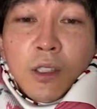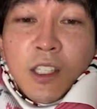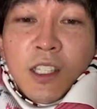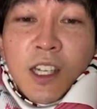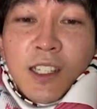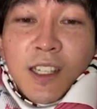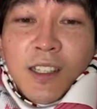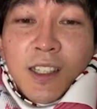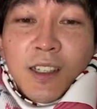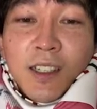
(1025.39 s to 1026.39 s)
リスナーさ
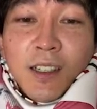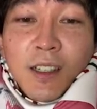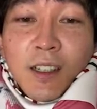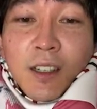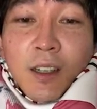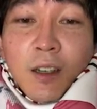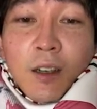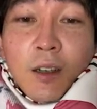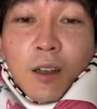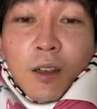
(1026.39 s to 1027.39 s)
んって言った。
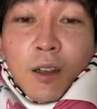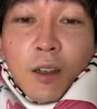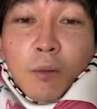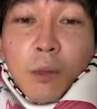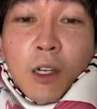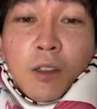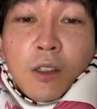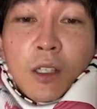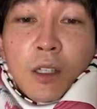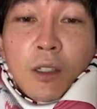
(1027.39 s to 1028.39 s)
うん。丸
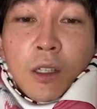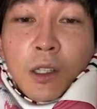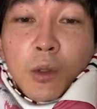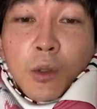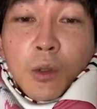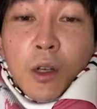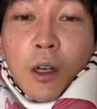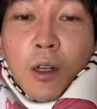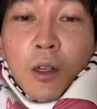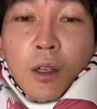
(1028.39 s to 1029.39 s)
くなったってこと
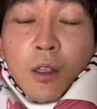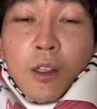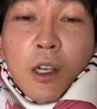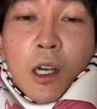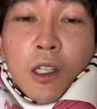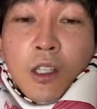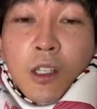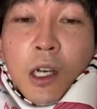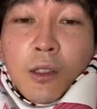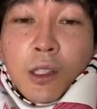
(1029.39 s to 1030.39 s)
か。いや、違
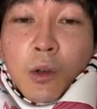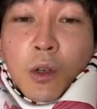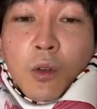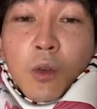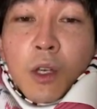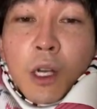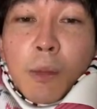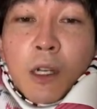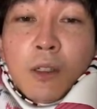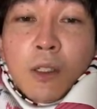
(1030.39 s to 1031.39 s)
うんだよ。俺、俺が
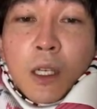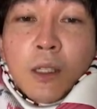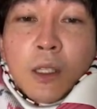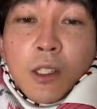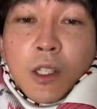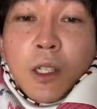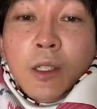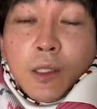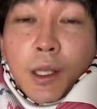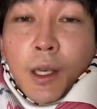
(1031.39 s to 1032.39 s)
丸くなったんじゃな
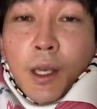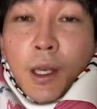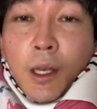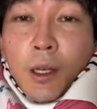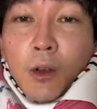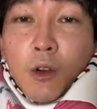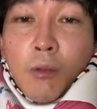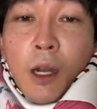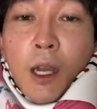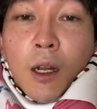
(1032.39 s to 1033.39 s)
くて、お
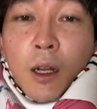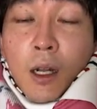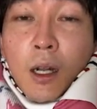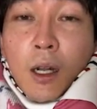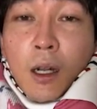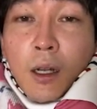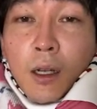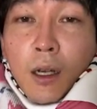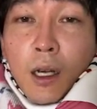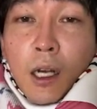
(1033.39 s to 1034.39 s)
前らが、
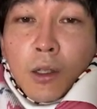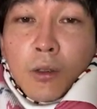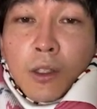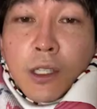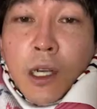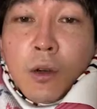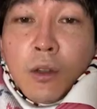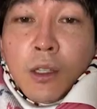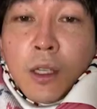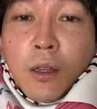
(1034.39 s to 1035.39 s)
あの、雑
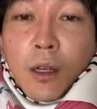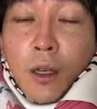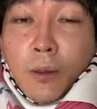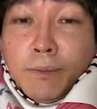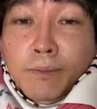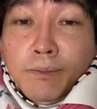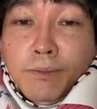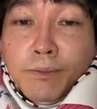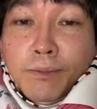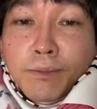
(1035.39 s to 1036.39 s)
魚になった。う
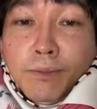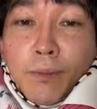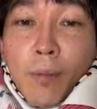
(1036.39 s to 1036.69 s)
ん。